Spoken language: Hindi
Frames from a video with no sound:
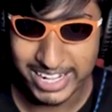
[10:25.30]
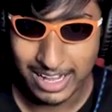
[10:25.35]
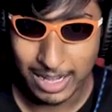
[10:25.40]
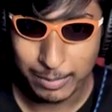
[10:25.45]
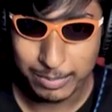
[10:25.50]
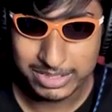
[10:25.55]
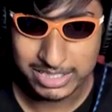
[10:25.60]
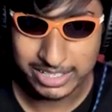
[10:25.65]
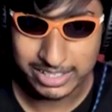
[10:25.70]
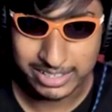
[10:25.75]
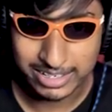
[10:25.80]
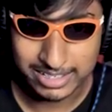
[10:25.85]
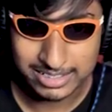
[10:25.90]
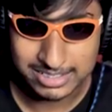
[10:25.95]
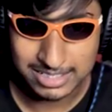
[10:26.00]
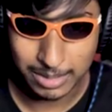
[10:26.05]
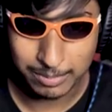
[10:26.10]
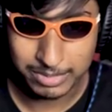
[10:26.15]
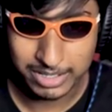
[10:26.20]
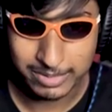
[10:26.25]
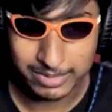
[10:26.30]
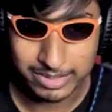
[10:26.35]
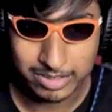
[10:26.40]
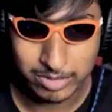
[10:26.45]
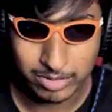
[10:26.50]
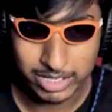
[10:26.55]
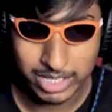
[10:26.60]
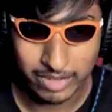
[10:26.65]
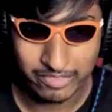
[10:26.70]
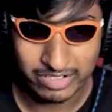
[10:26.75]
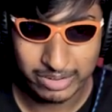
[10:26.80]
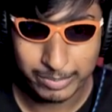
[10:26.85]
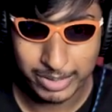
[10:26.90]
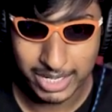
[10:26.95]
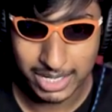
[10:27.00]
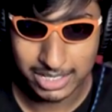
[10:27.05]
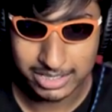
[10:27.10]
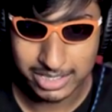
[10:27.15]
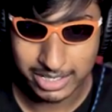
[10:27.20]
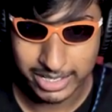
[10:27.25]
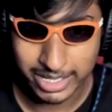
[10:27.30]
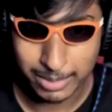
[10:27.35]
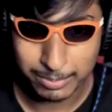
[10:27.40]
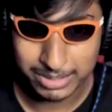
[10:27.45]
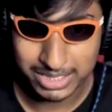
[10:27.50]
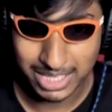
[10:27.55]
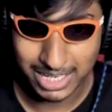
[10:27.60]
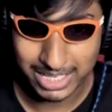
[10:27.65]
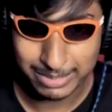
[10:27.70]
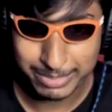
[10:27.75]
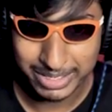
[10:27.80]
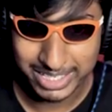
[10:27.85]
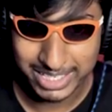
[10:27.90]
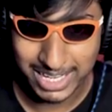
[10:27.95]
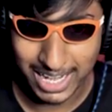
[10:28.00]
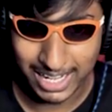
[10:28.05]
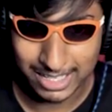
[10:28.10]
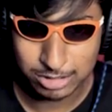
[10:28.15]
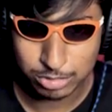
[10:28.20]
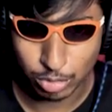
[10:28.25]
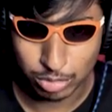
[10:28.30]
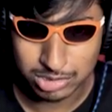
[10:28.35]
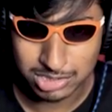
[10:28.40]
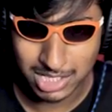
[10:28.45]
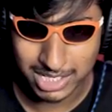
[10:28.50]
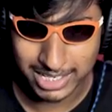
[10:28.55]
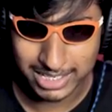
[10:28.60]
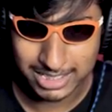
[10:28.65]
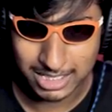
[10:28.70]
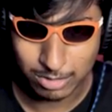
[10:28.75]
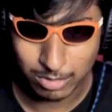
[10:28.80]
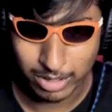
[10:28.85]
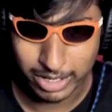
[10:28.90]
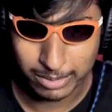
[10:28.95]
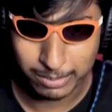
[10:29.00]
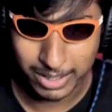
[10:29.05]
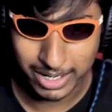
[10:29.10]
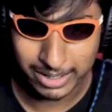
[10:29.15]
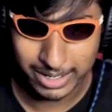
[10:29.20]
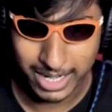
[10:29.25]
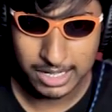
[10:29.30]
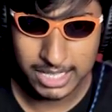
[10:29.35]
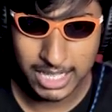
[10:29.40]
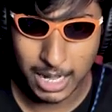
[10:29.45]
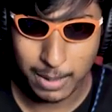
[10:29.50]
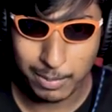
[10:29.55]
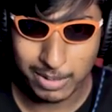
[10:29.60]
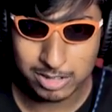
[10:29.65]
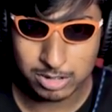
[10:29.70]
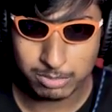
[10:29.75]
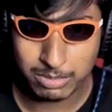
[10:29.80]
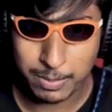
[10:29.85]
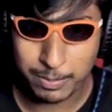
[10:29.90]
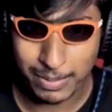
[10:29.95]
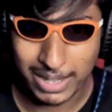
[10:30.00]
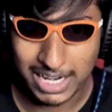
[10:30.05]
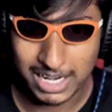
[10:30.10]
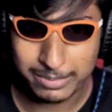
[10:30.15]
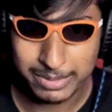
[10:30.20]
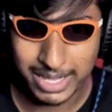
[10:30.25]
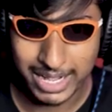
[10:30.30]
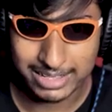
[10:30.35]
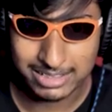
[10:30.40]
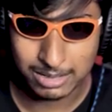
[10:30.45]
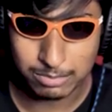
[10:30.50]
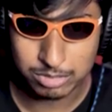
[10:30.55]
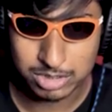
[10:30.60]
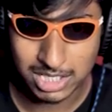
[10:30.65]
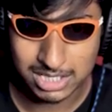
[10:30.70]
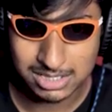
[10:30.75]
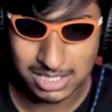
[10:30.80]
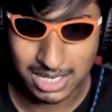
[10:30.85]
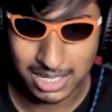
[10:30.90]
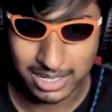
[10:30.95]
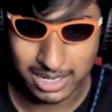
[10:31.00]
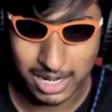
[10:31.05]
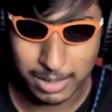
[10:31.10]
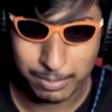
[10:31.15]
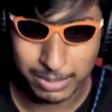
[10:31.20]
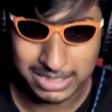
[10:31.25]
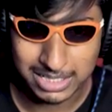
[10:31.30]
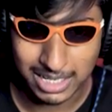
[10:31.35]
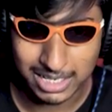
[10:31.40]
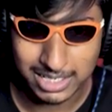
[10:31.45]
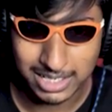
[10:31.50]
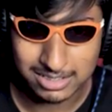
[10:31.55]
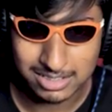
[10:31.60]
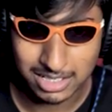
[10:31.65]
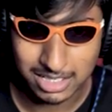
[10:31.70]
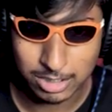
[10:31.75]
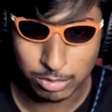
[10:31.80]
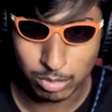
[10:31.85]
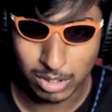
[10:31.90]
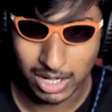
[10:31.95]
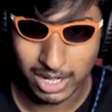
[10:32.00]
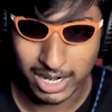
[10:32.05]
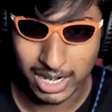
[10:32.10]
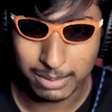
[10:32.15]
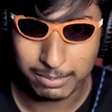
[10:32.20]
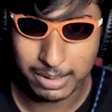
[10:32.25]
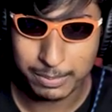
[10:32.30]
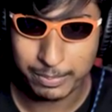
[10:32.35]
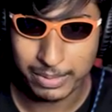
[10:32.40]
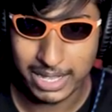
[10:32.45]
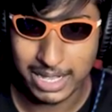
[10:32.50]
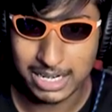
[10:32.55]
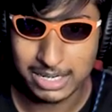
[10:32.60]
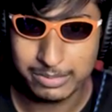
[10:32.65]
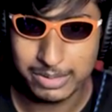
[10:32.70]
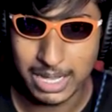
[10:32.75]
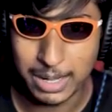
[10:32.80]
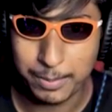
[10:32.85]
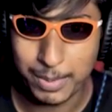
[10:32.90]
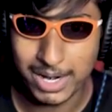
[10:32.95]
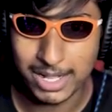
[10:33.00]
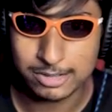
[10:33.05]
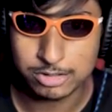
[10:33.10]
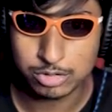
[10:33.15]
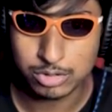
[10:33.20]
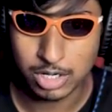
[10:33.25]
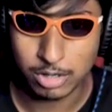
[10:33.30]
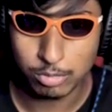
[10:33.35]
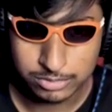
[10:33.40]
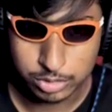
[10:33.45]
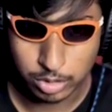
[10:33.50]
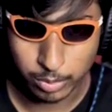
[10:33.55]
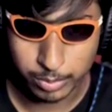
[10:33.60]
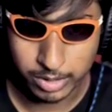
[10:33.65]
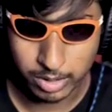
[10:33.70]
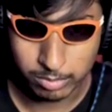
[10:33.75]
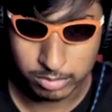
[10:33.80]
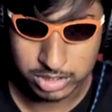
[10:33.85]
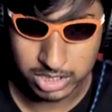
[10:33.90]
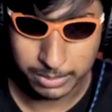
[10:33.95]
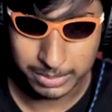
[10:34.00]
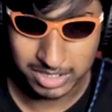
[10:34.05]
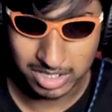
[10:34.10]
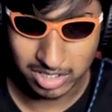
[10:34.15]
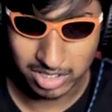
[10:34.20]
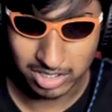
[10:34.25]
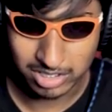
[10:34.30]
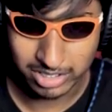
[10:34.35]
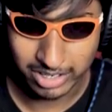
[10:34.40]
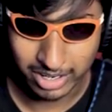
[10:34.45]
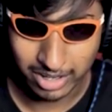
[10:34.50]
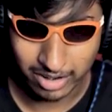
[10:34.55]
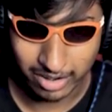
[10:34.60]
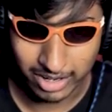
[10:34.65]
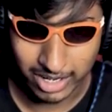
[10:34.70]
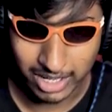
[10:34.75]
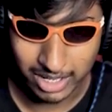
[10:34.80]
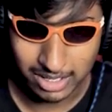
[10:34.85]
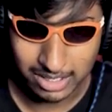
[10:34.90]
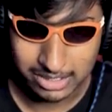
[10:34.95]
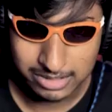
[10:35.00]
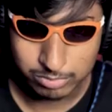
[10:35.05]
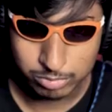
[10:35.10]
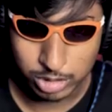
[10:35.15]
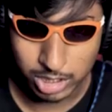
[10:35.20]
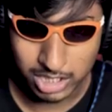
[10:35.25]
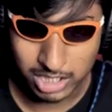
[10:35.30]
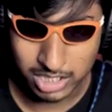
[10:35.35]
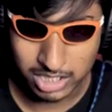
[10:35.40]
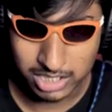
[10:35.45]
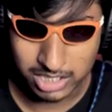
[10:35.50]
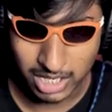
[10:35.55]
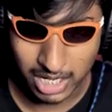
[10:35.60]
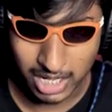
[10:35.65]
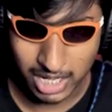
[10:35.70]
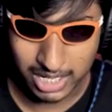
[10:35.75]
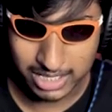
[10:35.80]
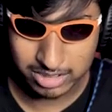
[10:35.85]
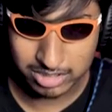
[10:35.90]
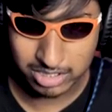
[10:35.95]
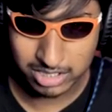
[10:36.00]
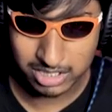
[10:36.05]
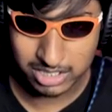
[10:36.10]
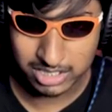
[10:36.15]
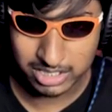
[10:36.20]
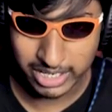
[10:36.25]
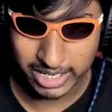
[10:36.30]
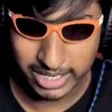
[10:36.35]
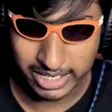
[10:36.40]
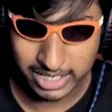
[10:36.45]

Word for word: अभी दिख रहा है सामने मेरे को या फिर मैं गलत आ गया पता नहीं मैं क्या सोचता रहता हूँ हर बार यार यहाँ पर तो मैं पहले भी आया था मुझे ऐसा लग रहा पता नहीं ऐसा क्यों लग रहा मैं पहले भी यहाँ पर आ चुका हूँ जो भी हो मुझे भी धीरे धीरे करना है धीरे धीरे